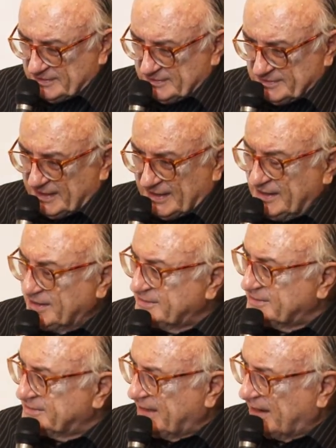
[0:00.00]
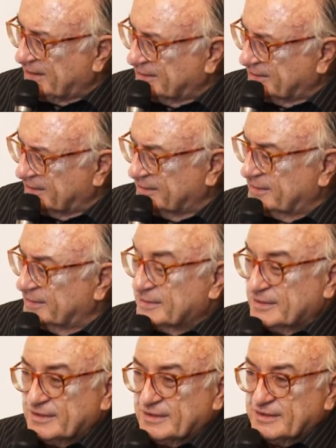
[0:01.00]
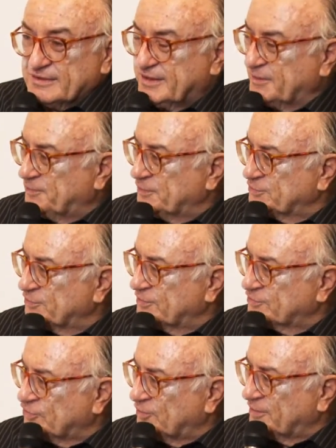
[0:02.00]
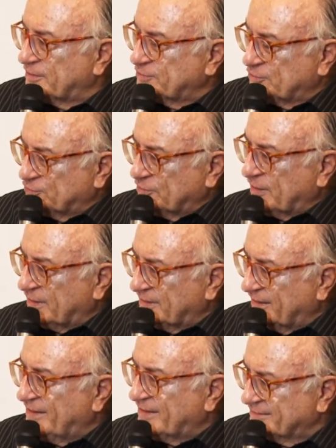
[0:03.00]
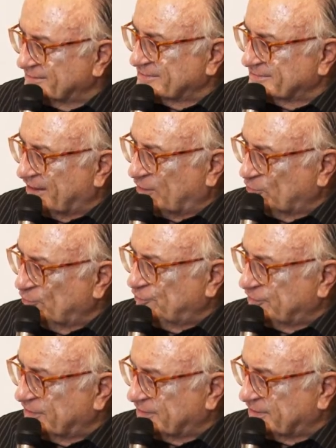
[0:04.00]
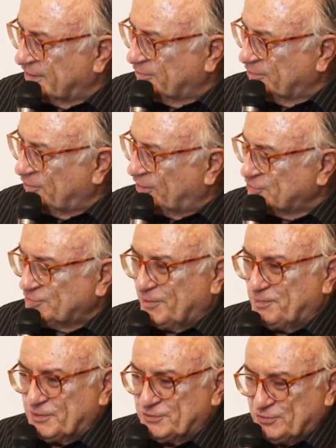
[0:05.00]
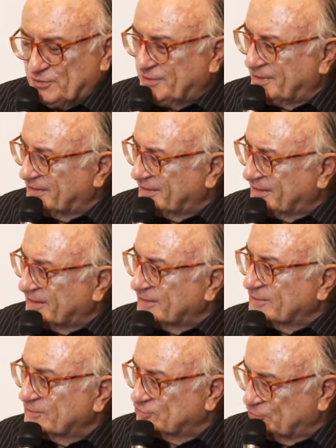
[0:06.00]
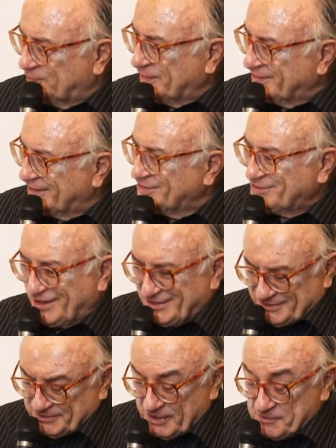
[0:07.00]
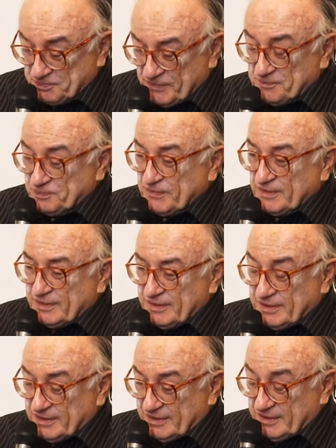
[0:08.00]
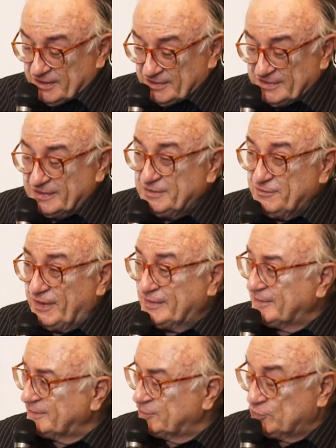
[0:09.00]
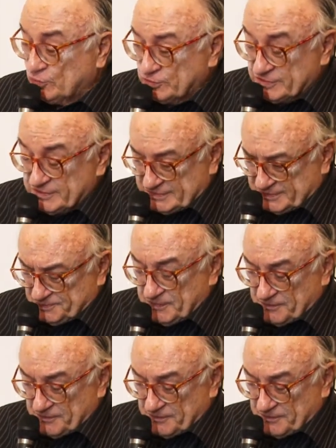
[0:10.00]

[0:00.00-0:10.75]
de elite técnica, né? Tem pessoas como a doutora Lilian Zarrufi, que é eu acho uma pessoa super inteligente. E existem várias atitudes.